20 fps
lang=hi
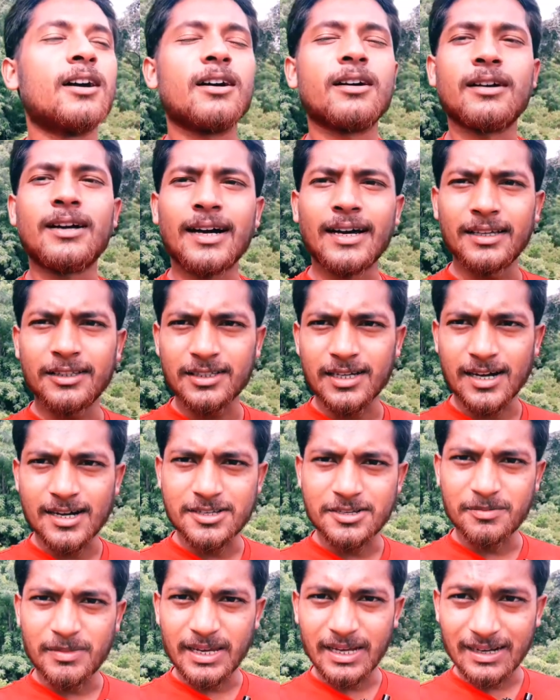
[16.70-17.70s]
गाइस
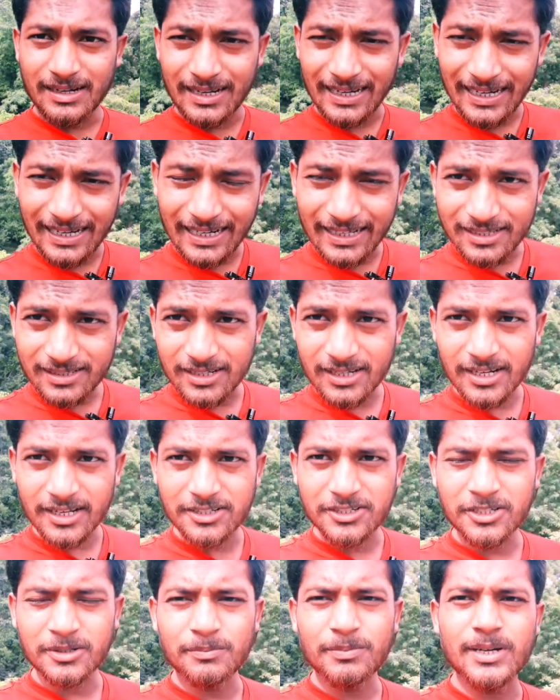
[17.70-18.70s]
आज मैं एक नई
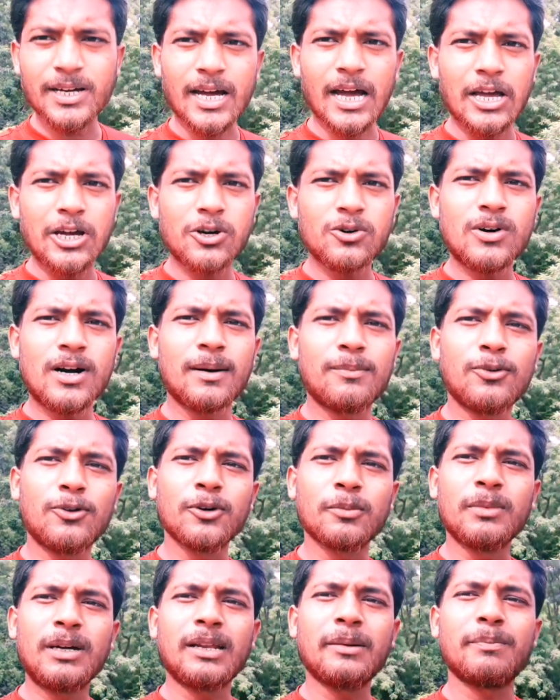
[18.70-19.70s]
डेस्टिनेशन पे आए हूँ आप
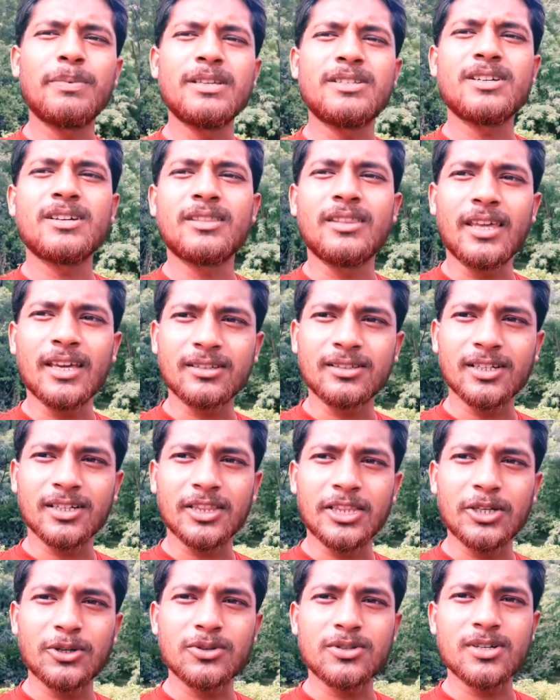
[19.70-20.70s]
लोग मेरे पीछे देख
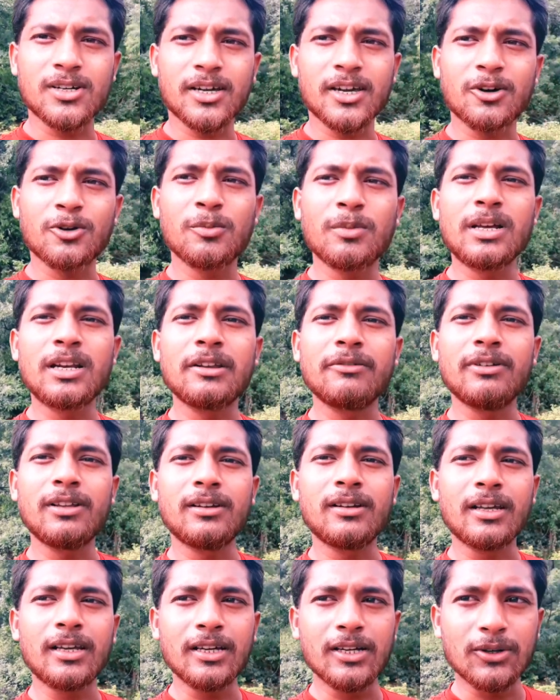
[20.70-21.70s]
सकते हो जगह को मैं रिवील
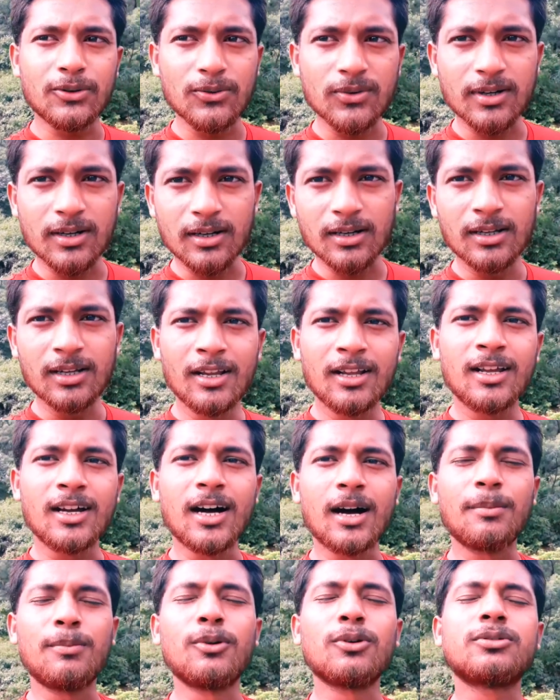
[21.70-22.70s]
नहीं करूँगा
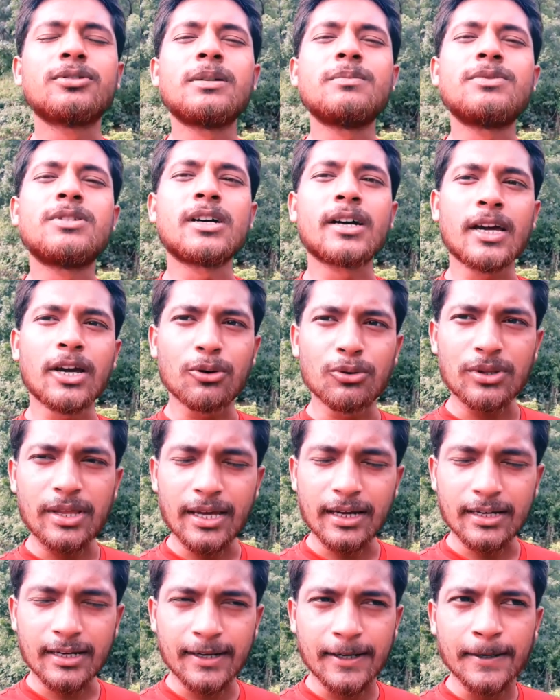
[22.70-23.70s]
आप लोग सिर्फ जगह को
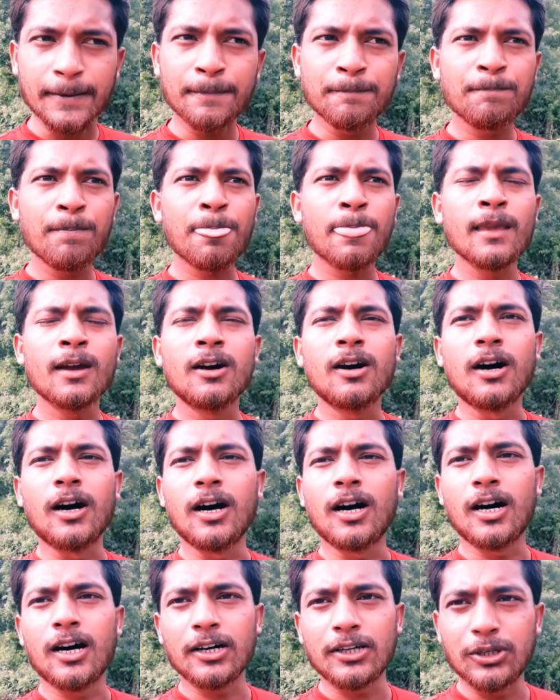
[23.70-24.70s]
देखना
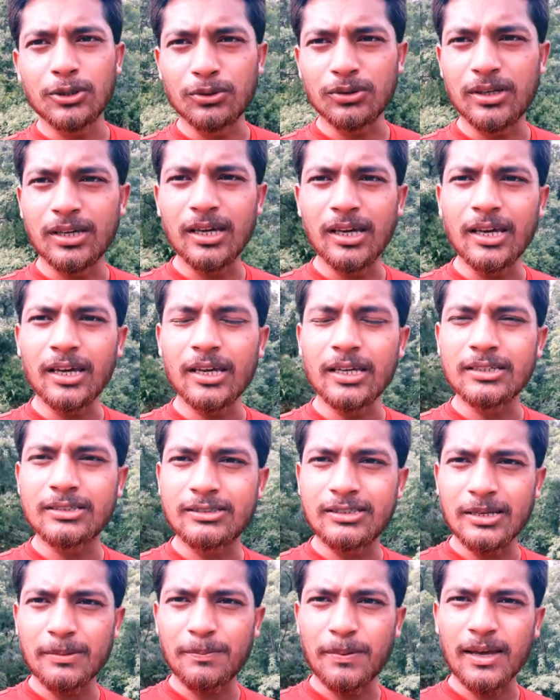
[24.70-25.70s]
क्योंकि
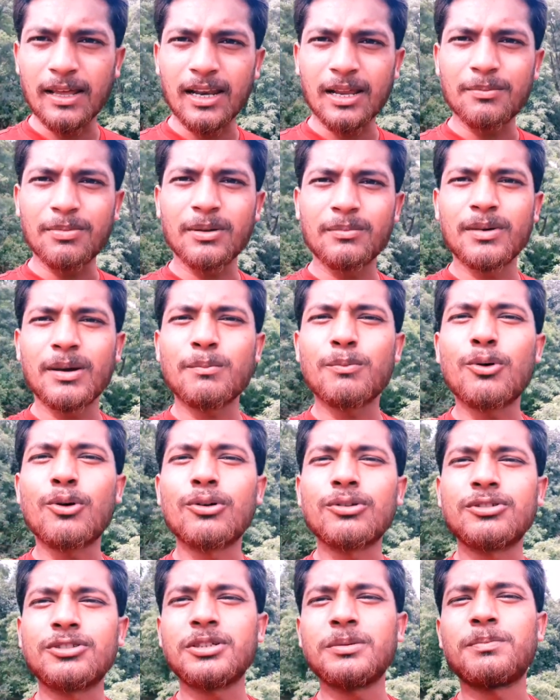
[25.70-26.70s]
इससे पहले भी मैं
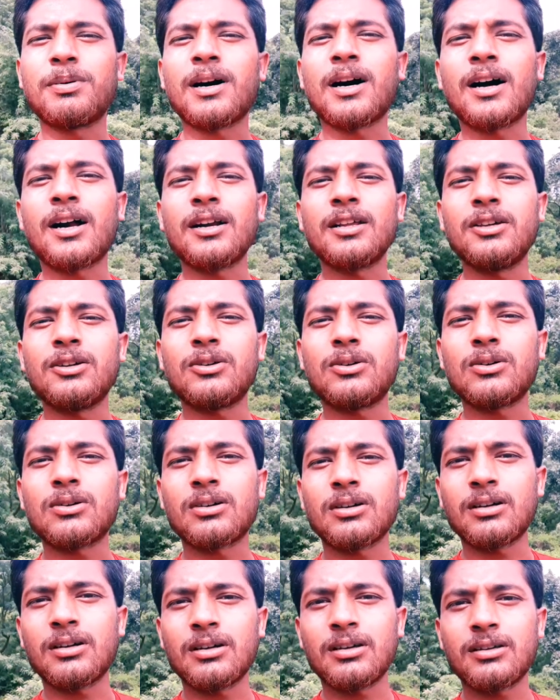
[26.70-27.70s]
बहुत सी पहाड़ियों
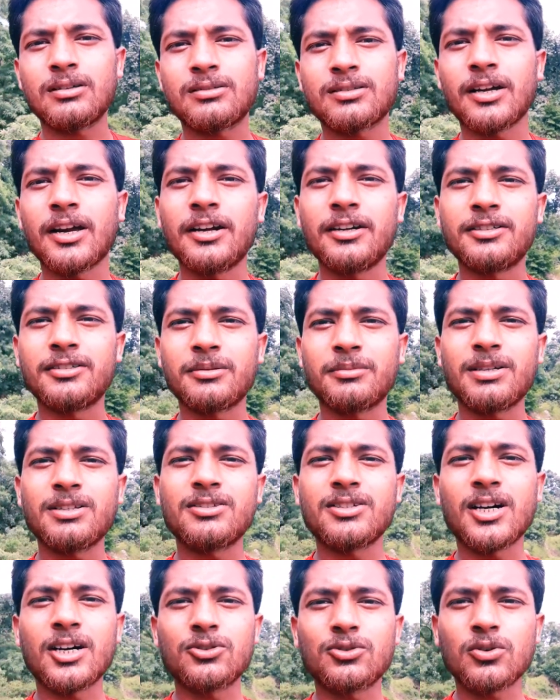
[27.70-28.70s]
के साइड से मैं
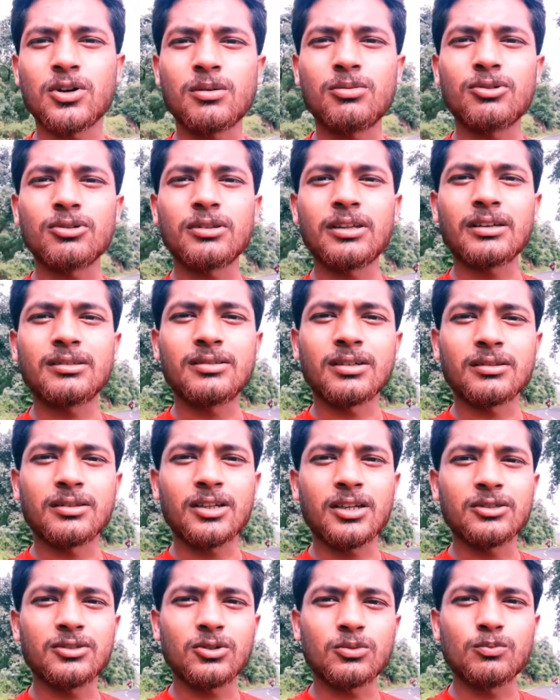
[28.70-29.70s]
जा चुका आप लोग देख
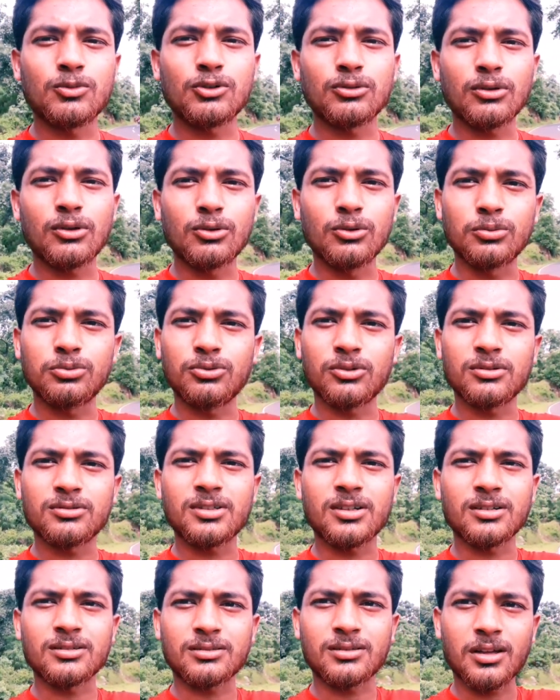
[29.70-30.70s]
सकते हैं यहाँ से बहुत ही खूबसूरत
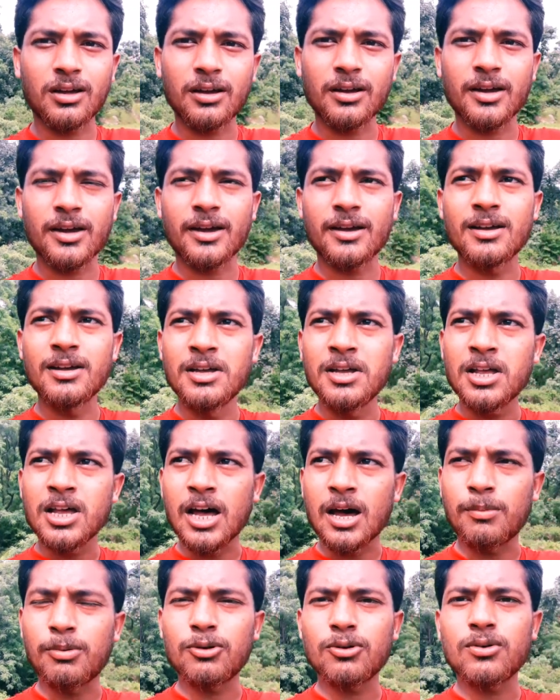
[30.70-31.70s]
सा रास्ता गया है
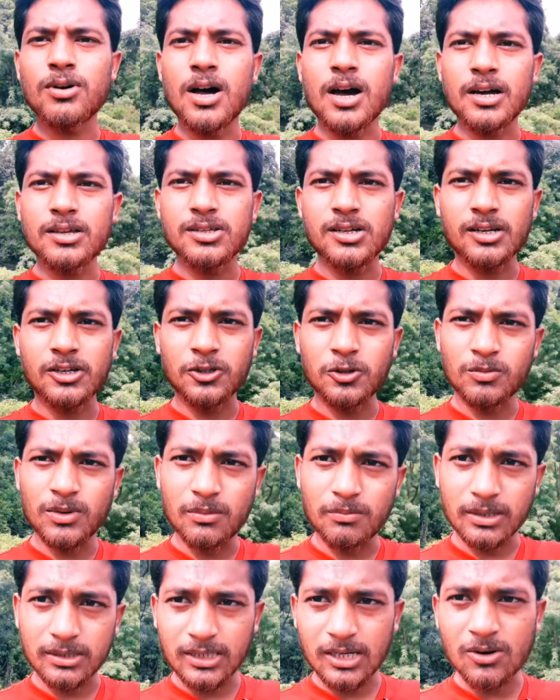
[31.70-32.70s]
आप लोगों आगे चल के तो
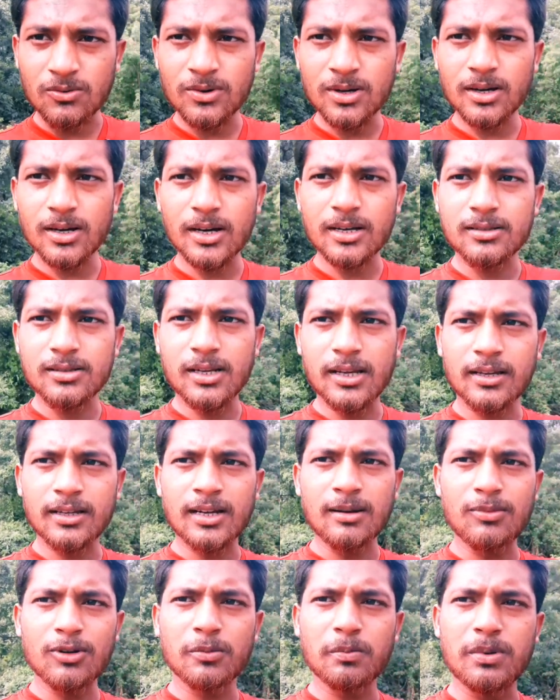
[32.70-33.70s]
मैं बताऊँगा गैज
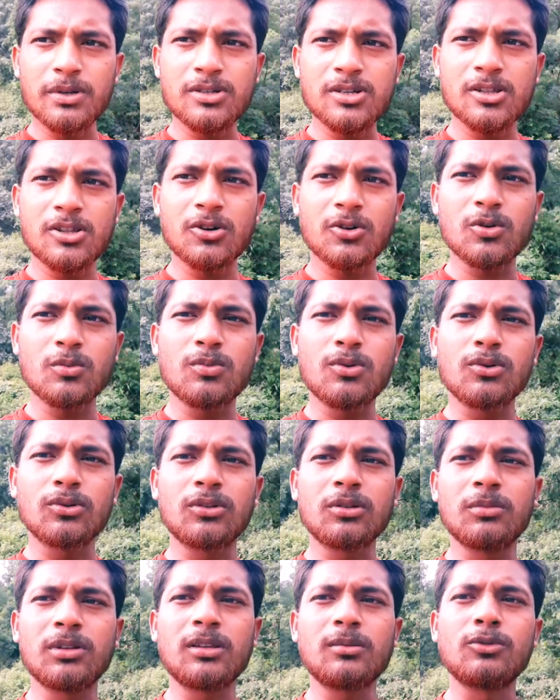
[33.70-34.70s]
लेकिन आप लोग पीछे देखो
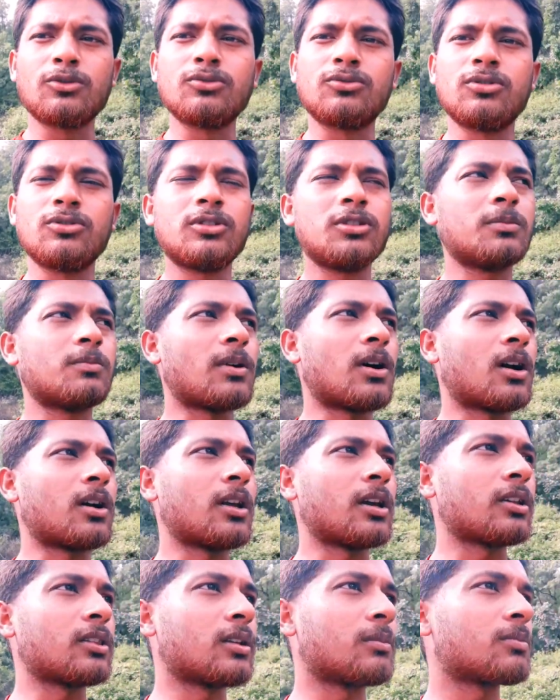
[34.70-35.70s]
बहुत ही मतलब ऊँची सी
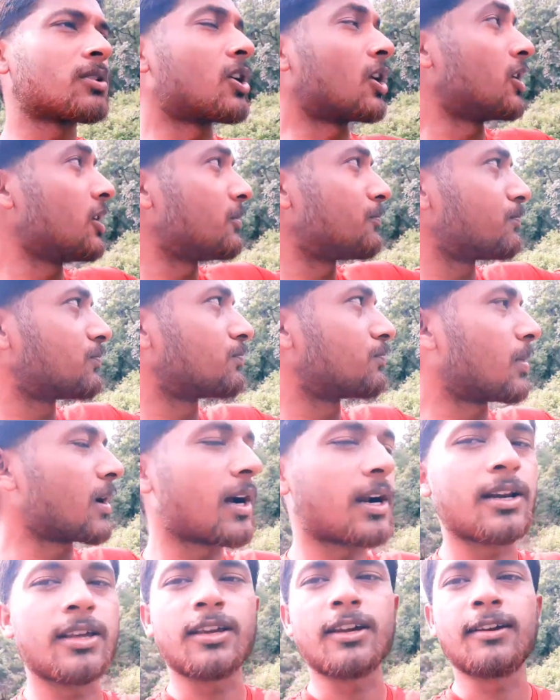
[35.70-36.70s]
पहाड़ी है एकदम खड़ी
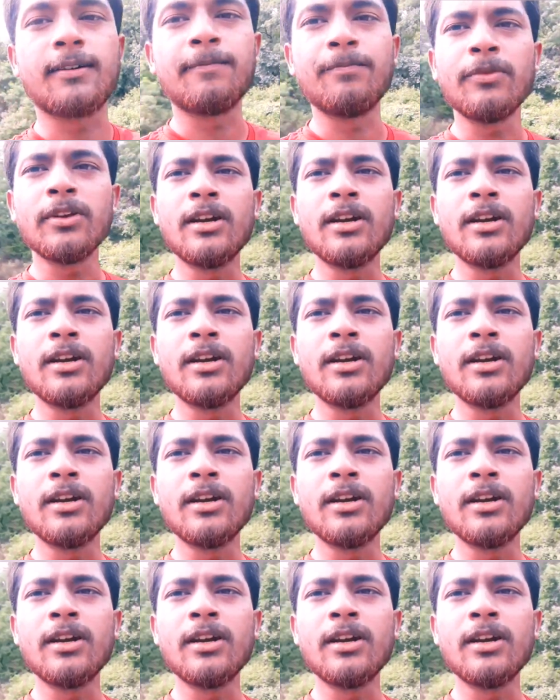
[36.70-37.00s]
पहाड़ी है